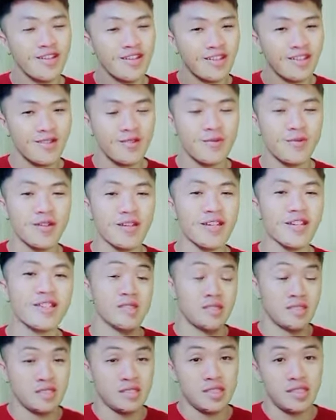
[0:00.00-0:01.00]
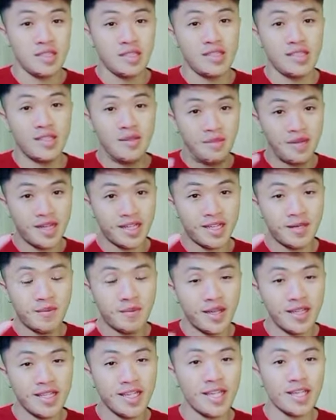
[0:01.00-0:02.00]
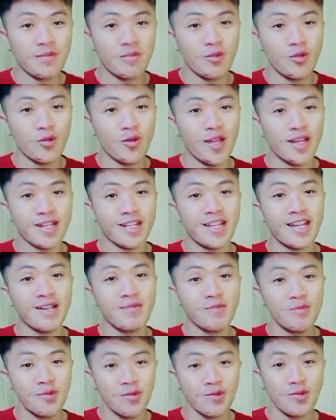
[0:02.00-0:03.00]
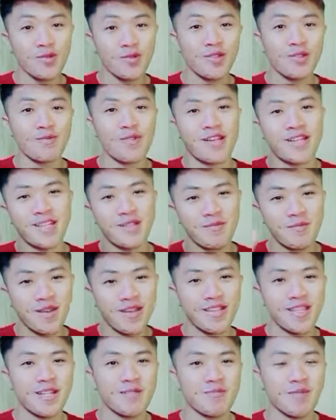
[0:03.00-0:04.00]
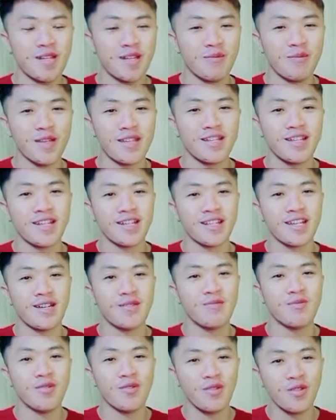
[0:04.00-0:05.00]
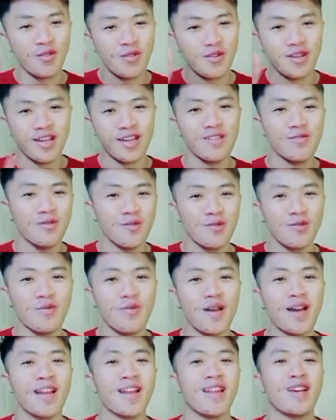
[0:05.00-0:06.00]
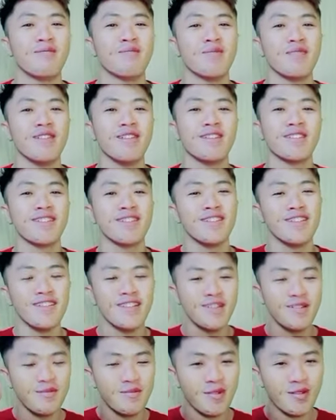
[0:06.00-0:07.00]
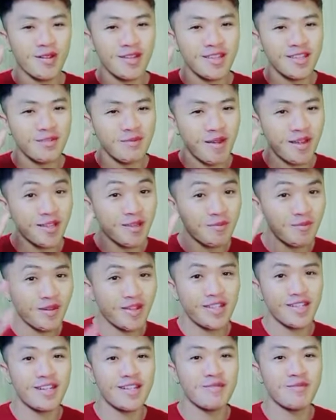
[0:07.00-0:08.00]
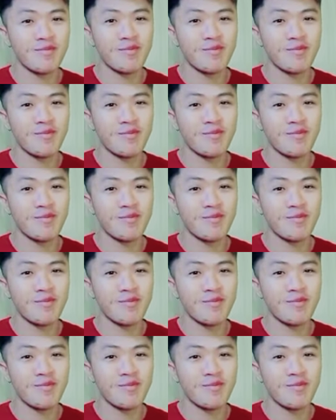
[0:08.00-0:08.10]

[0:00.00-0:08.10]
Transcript: itu bes semakin banyak kebutuhan kamu semakin banyak pendapatan kamu itu udah hukum alam bes pokoknya semakin banyak ke